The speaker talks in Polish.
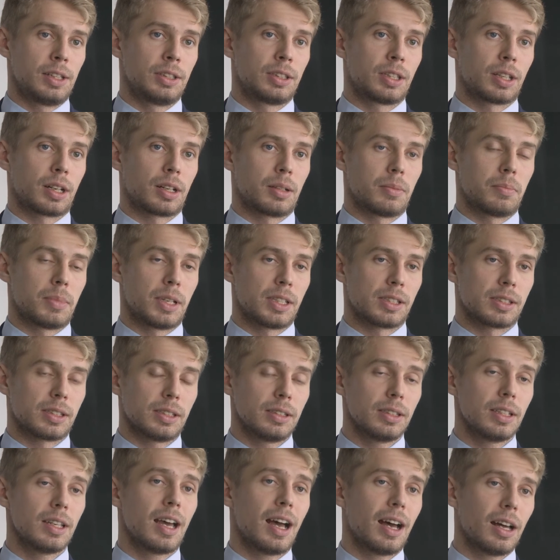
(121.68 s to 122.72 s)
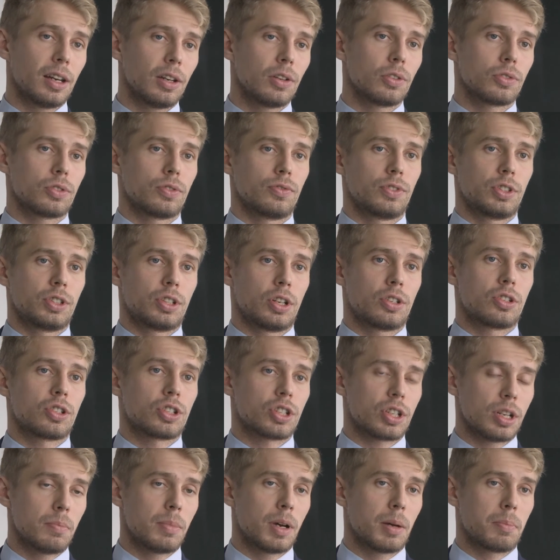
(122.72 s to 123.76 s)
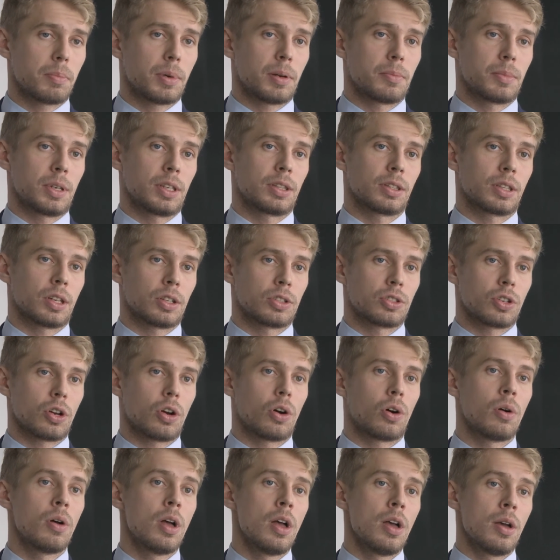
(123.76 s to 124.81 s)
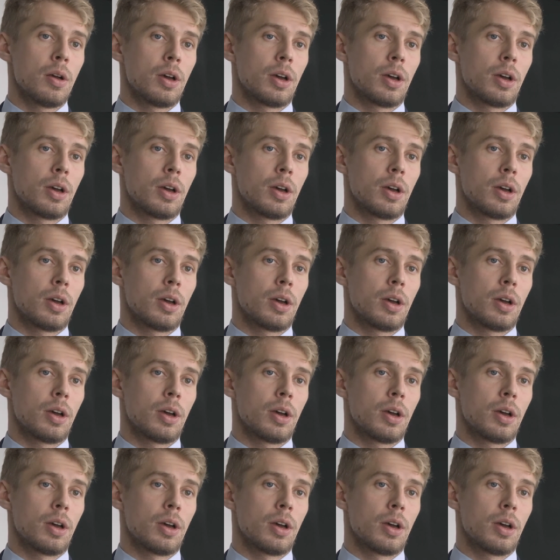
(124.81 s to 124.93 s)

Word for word: litry benzyny, ale oczywiście trzeba pamiętać o